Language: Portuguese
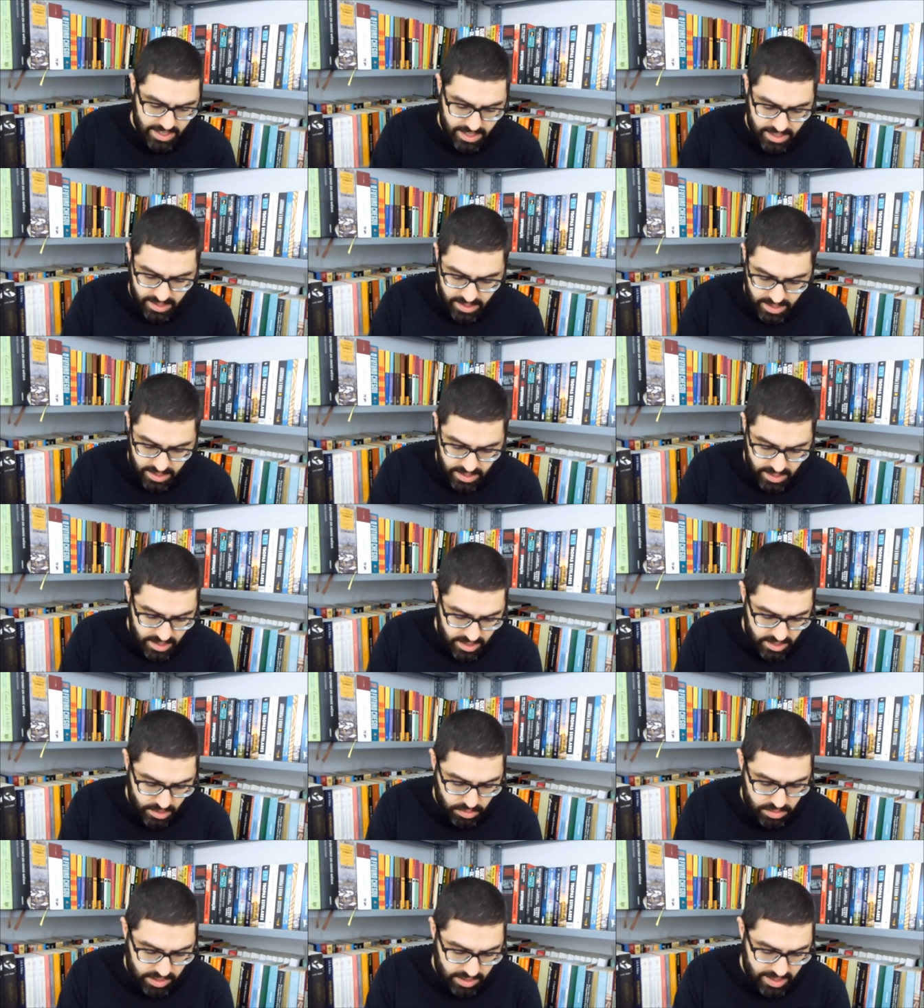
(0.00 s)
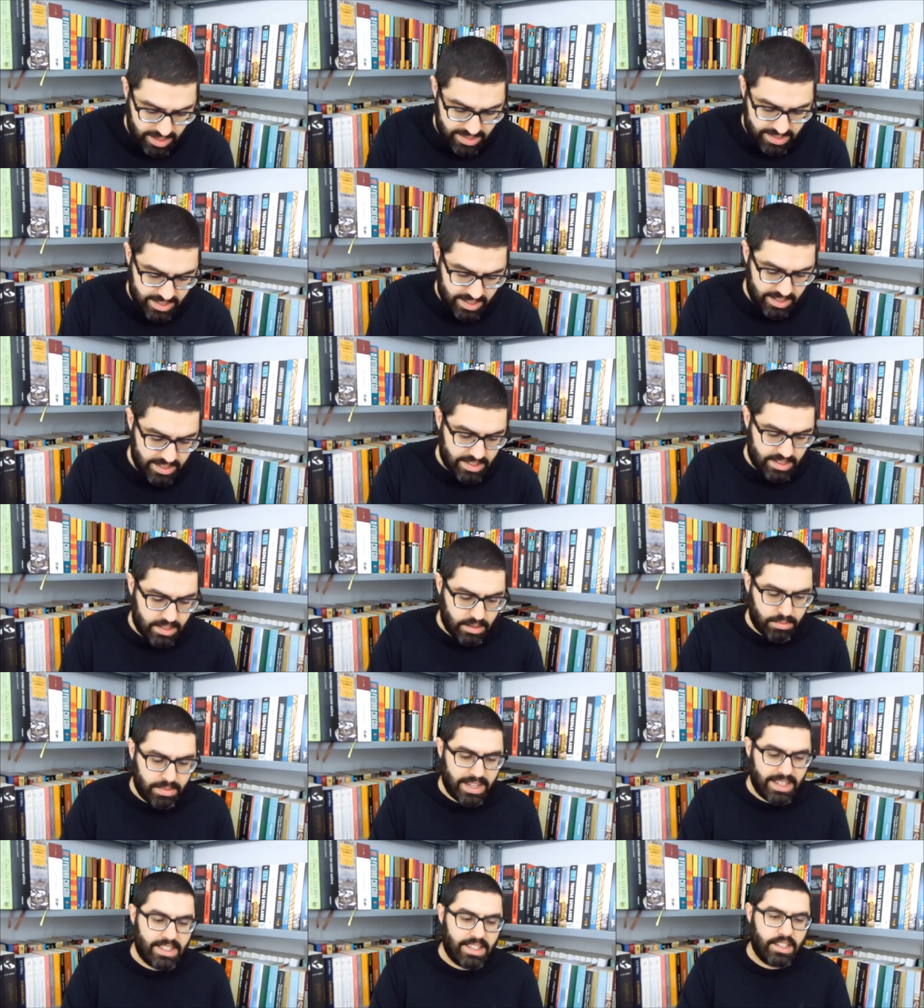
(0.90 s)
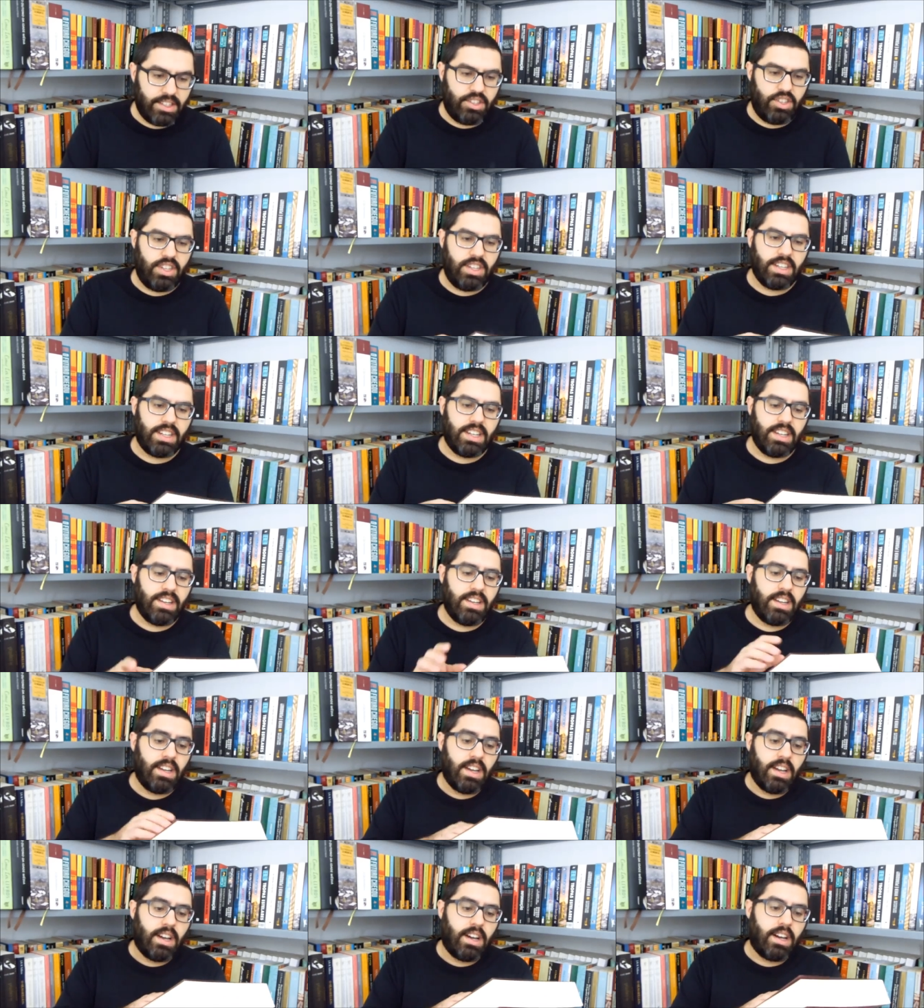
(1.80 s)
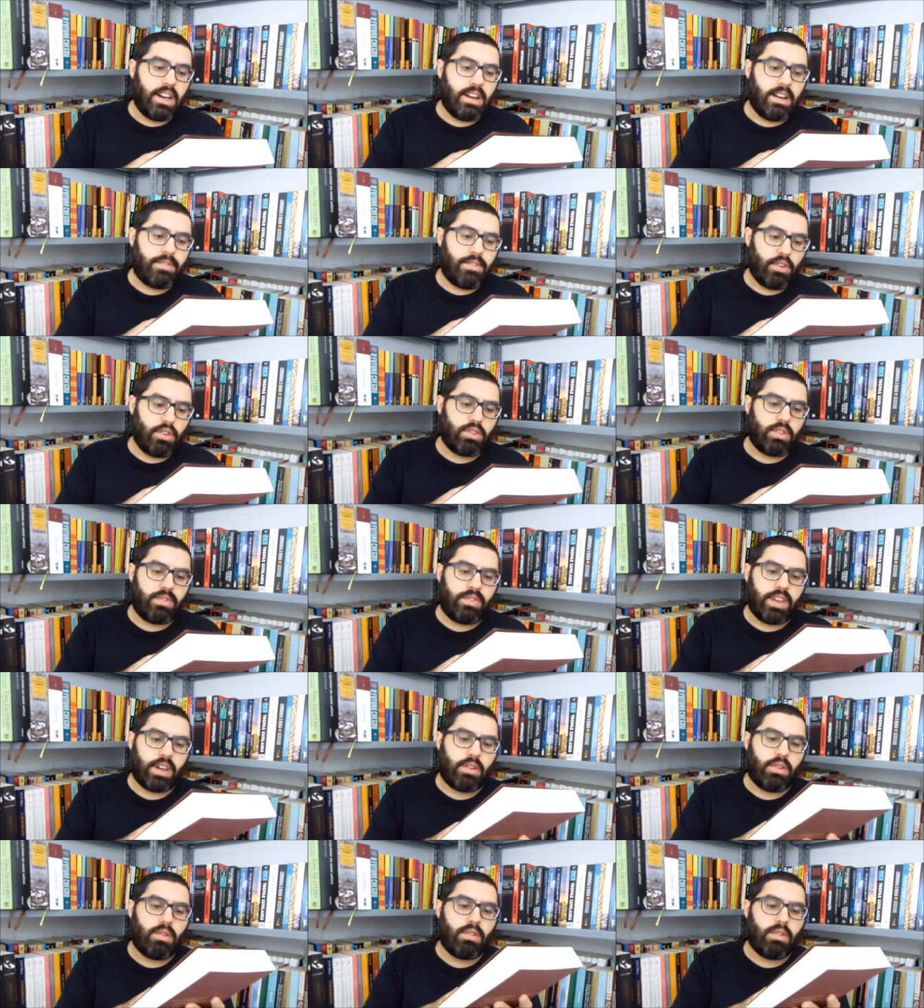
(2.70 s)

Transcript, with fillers: aqui. E eu tenho essa edição mais antiga, Filosofia